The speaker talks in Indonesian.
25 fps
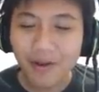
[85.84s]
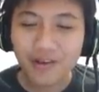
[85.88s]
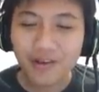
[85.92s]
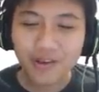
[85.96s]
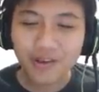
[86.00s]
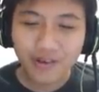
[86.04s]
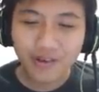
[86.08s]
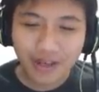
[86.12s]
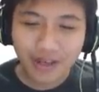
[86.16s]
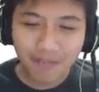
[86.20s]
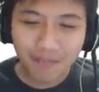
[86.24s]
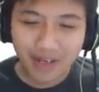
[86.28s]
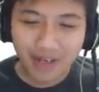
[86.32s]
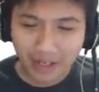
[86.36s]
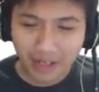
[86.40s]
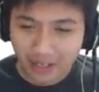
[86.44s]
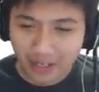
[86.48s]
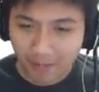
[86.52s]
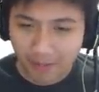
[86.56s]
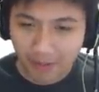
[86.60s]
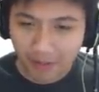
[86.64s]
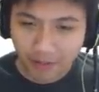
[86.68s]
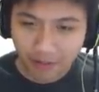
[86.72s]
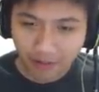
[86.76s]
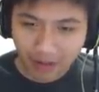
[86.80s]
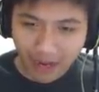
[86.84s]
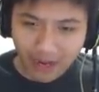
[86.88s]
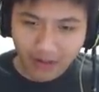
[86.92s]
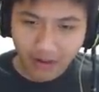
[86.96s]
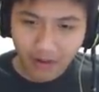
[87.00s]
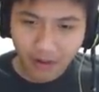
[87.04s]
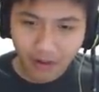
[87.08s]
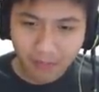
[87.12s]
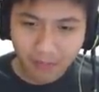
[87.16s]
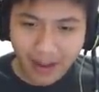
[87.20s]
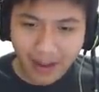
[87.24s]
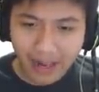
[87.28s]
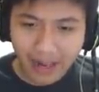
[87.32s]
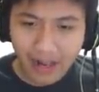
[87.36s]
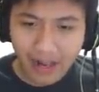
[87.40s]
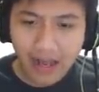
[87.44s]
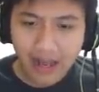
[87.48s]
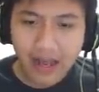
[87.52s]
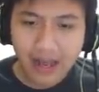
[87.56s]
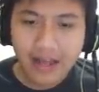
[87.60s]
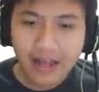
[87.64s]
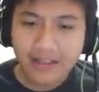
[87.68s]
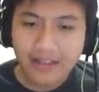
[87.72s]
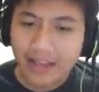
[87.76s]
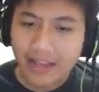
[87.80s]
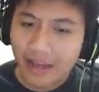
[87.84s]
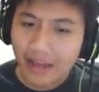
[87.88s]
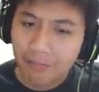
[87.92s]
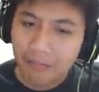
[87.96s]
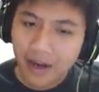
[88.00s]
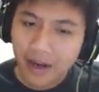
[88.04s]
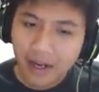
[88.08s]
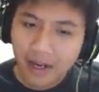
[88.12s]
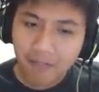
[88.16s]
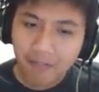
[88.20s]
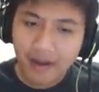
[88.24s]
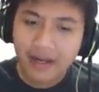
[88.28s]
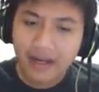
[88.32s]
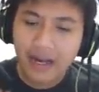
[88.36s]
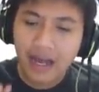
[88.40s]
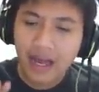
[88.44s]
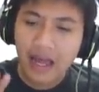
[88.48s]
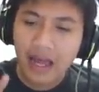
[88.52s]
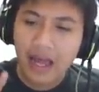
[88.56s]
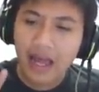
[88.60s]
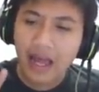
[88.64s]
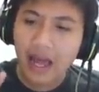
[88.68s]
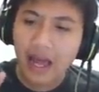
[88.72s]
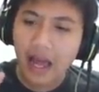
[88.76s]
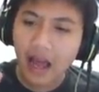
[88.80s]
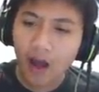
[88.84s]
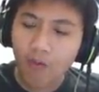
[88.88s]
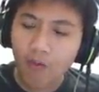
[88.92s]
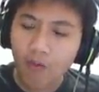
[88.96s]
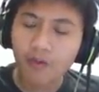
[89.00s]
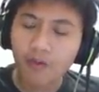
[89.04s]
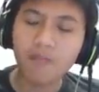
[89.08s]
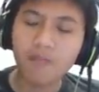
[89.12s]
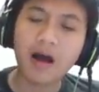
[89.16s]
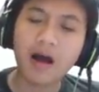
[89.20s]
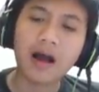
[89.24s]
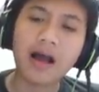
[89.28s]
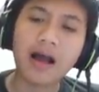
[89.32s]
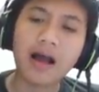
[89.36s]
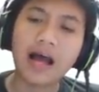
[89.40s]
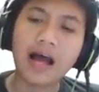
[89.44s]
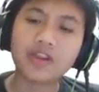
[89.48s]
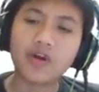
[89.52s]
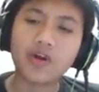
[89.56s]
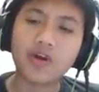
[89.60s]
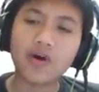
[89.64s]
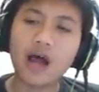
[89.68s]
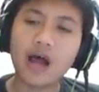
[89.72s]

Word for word: Tapi untung ya bikin krim itu nggak normal. Entah bagaimana, aku mau bangga